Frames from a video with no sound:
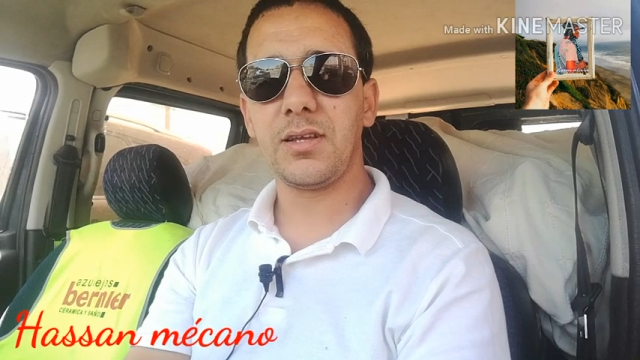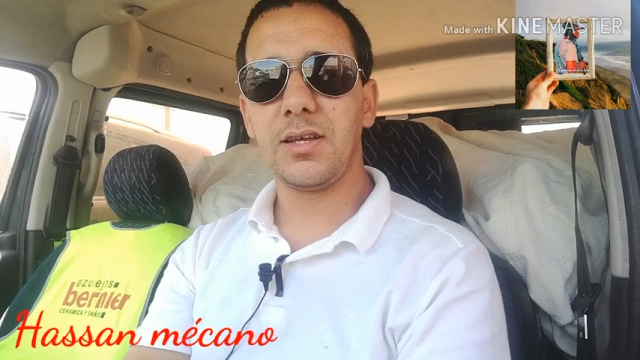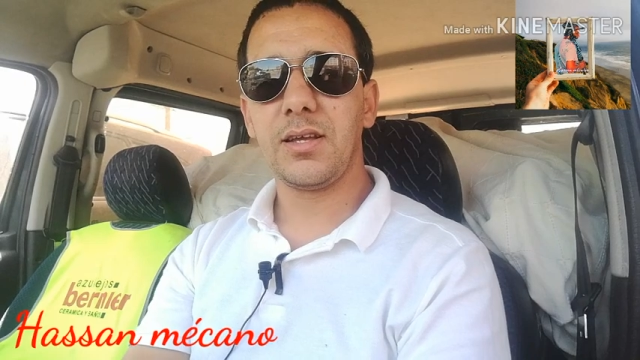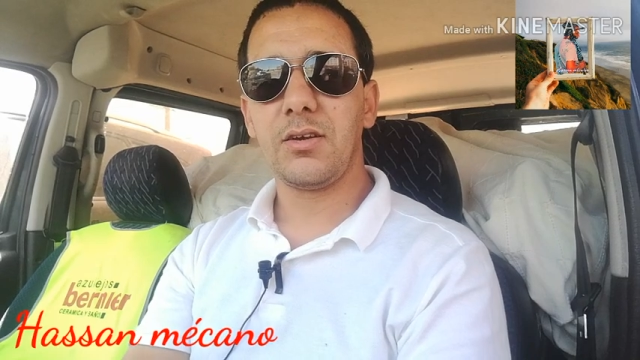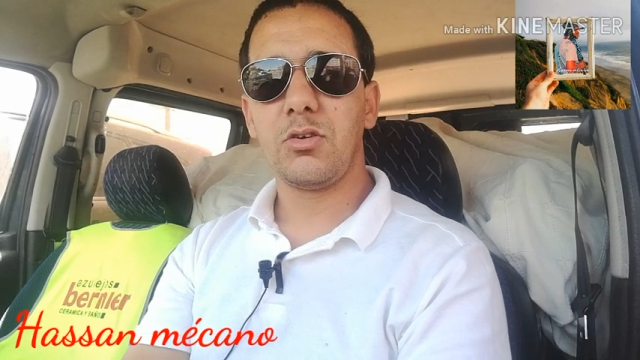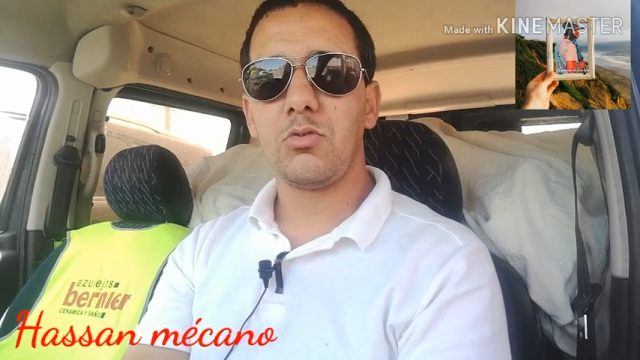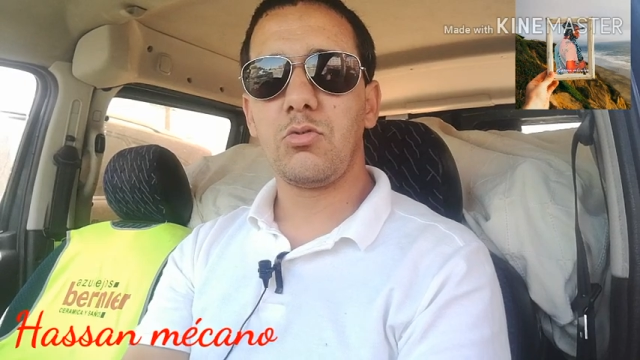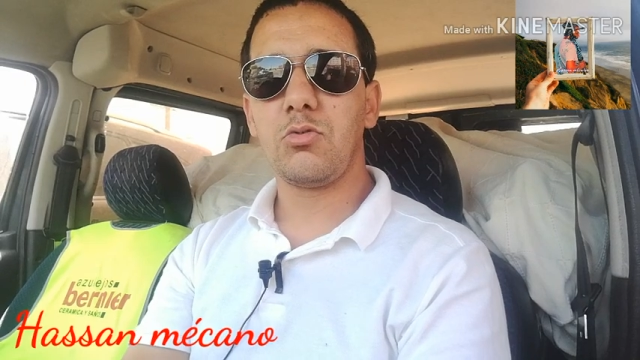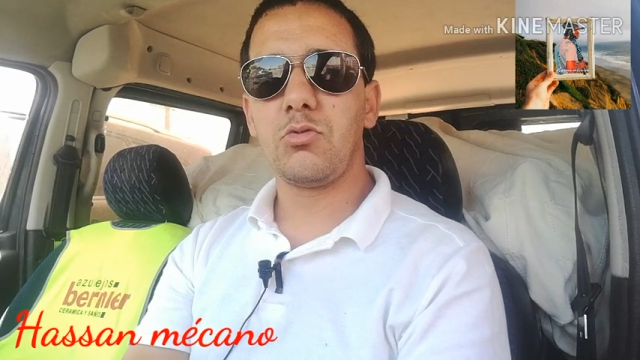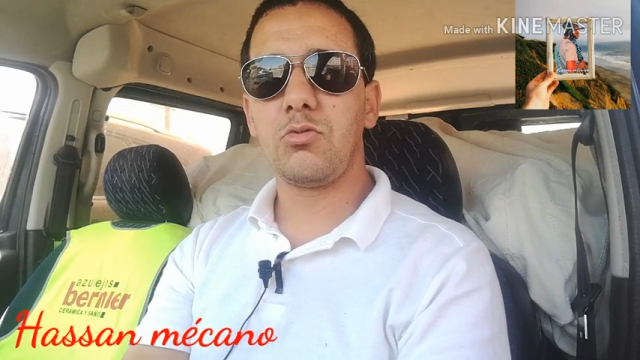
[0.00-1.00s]

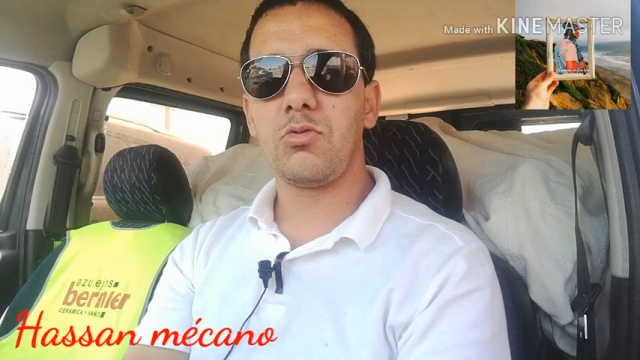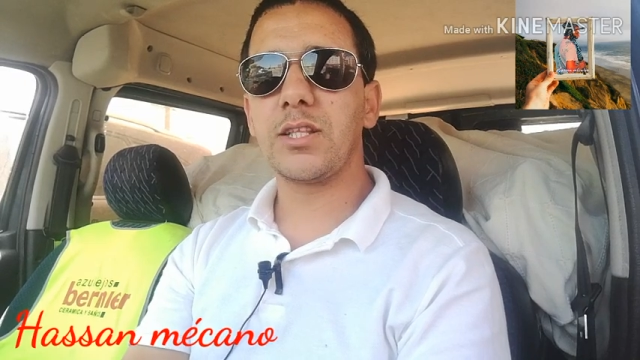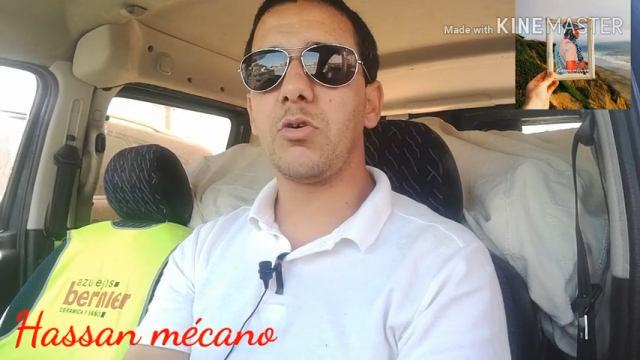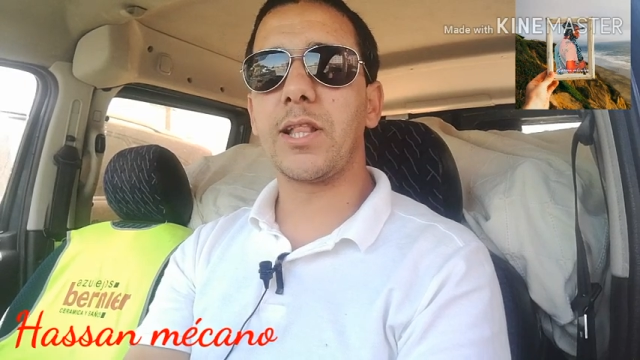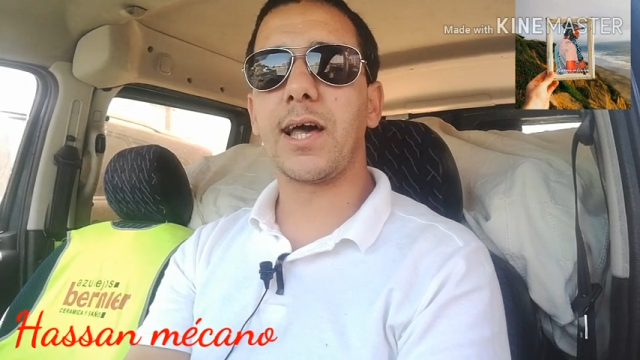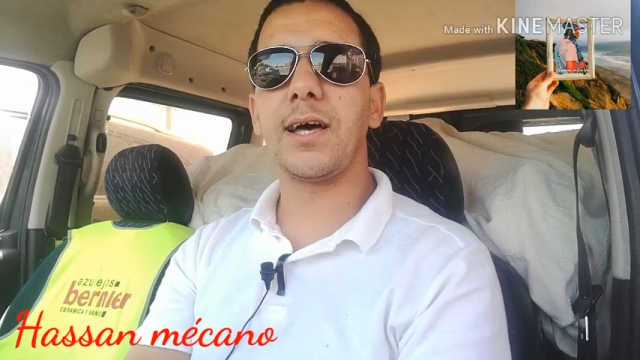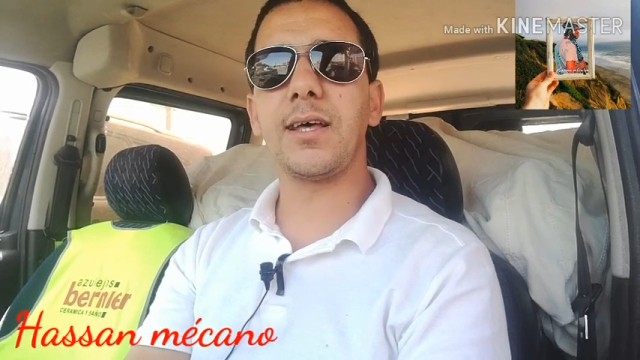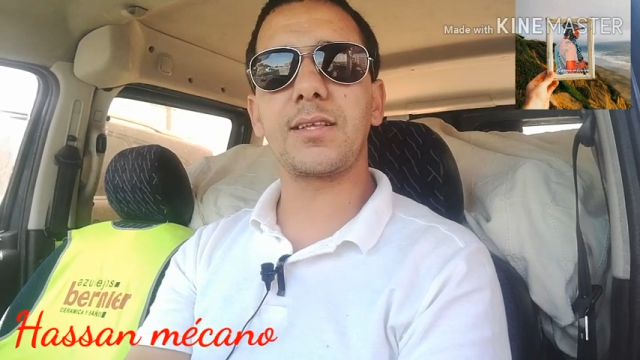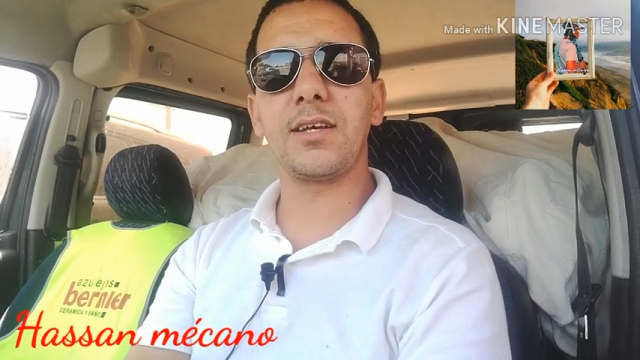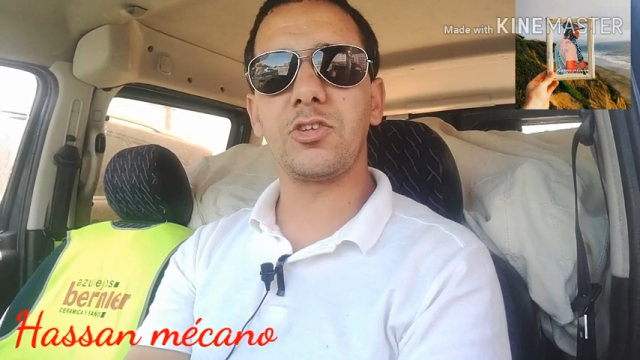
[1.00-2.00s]
وهذا واحد الغلط
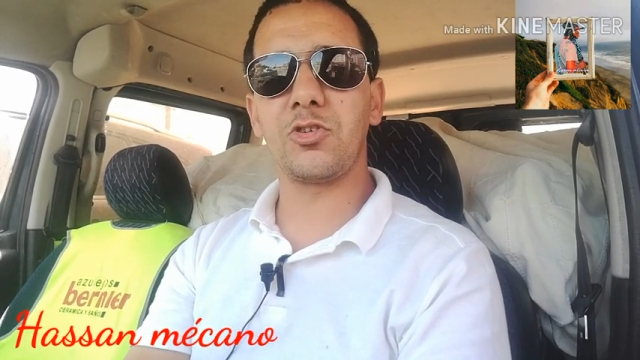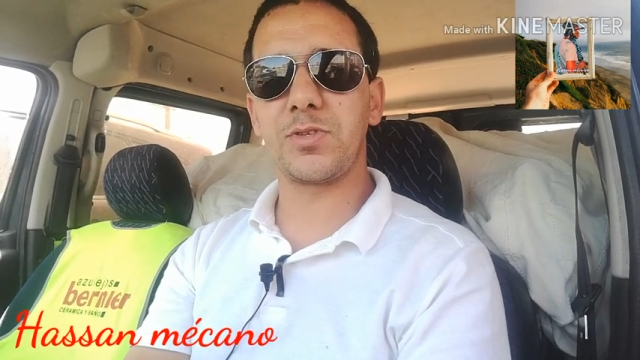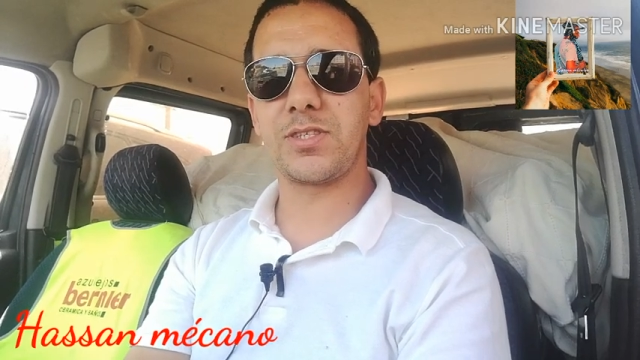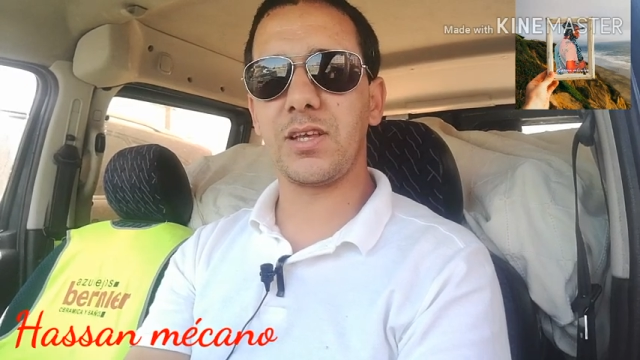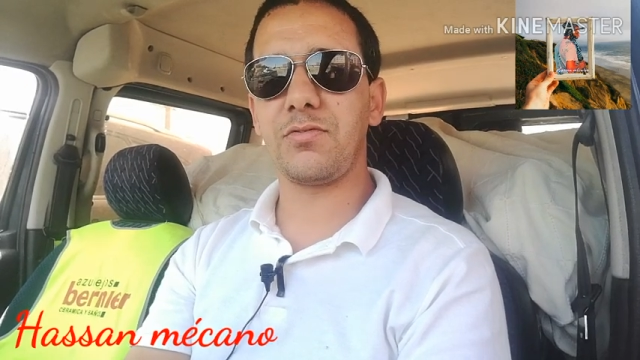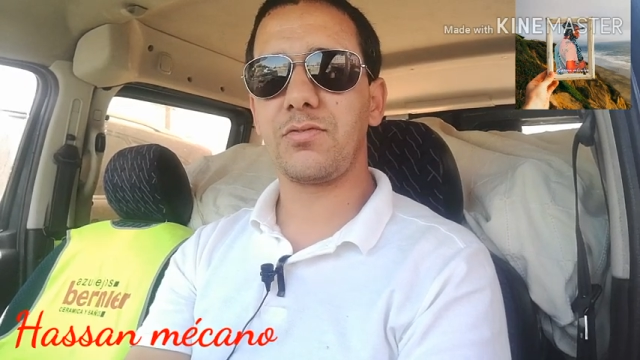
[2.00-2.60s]
كنديروه بزاف